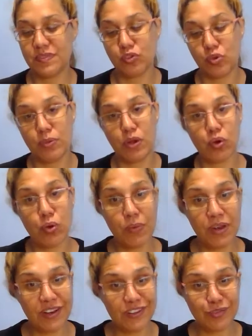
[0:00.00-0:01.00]
tómenlo como
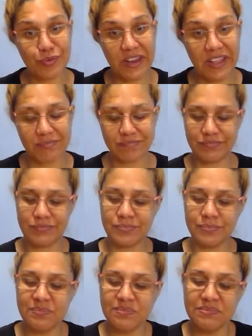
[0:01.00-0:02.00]
les resuene.
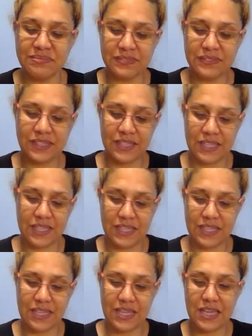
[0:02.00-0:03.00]

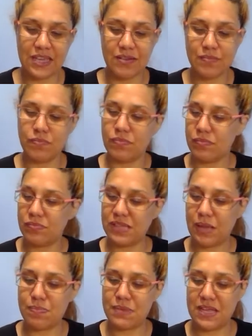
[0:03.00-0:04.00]
Y
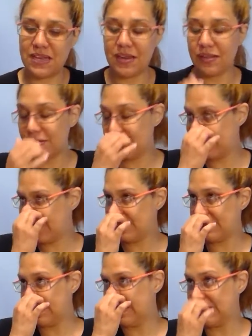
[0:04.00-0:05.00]
también
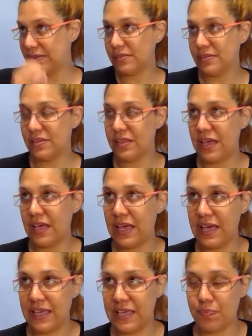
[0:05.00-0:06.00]

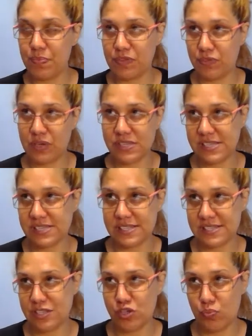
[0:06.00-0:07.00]
hay personas que
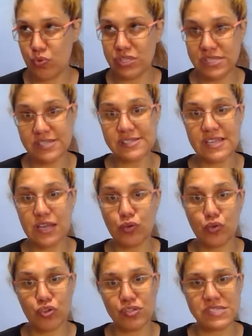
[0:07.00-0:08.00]
están siendo muy
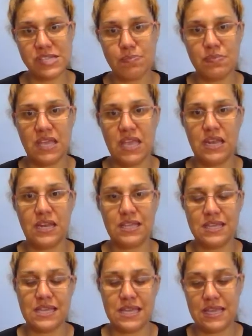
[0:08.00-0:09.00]
testarudos también
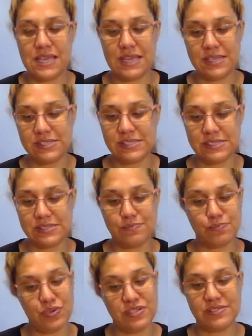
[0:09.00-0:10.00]
y es,
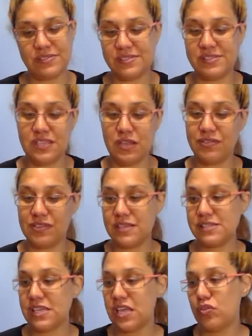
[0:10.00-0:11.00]
pues decidieron,
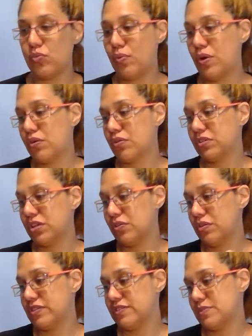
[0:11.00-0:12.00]
¿sabes qué? Yo voy a cortar
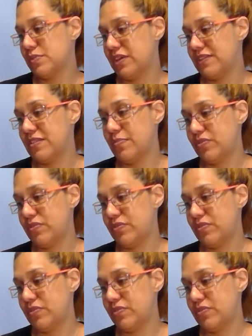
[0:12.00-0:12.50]
con esto porque esta